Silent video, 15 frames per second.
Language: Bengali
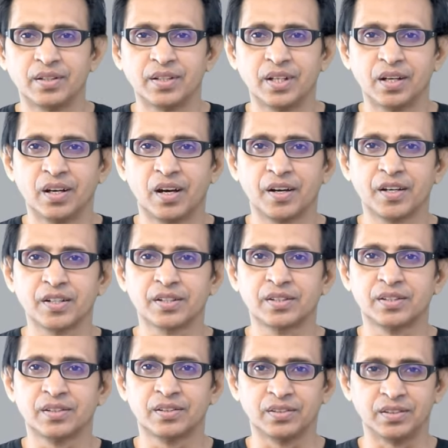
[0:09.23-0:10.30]
ডিয়ার লার্নার্স
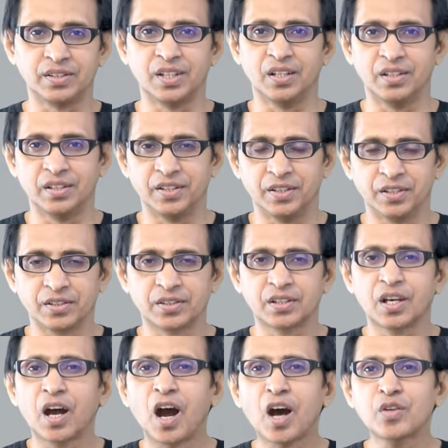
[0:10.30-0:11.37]
ডিয়ার লিডার্স
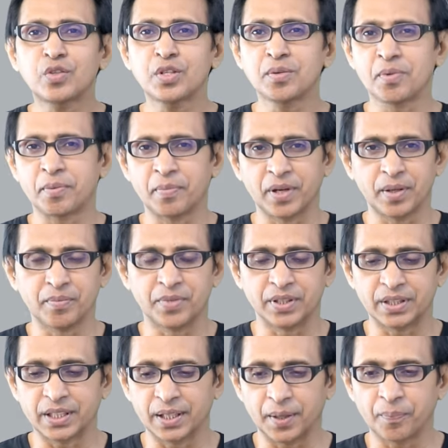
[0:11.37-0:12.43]
হাউ টু রিমেম্বার
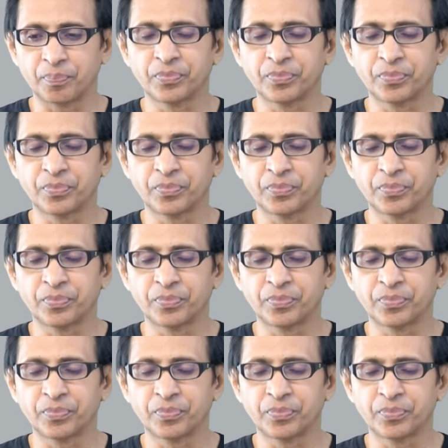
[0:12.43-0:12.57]
এভরিথিং